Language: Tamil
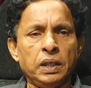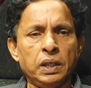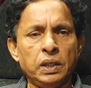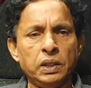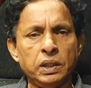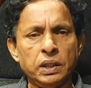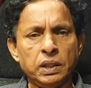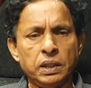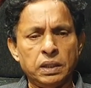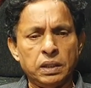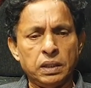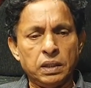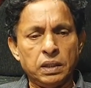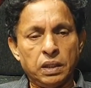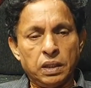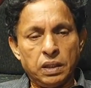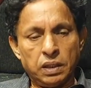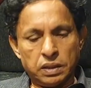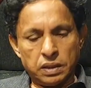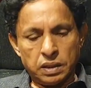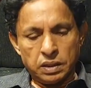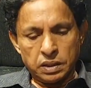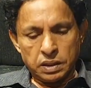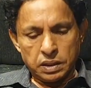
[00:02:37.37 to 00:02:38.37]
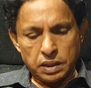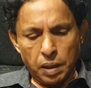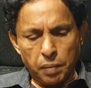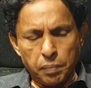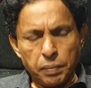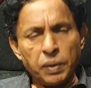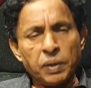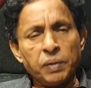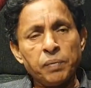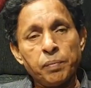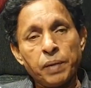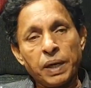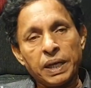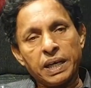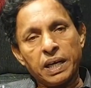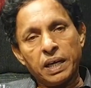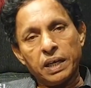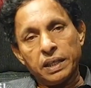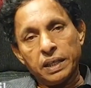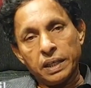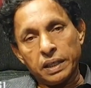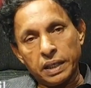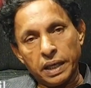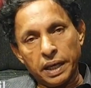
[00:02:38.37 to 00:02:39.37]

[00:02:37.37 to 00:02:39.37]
இது தமிழ் மக்களுக்கு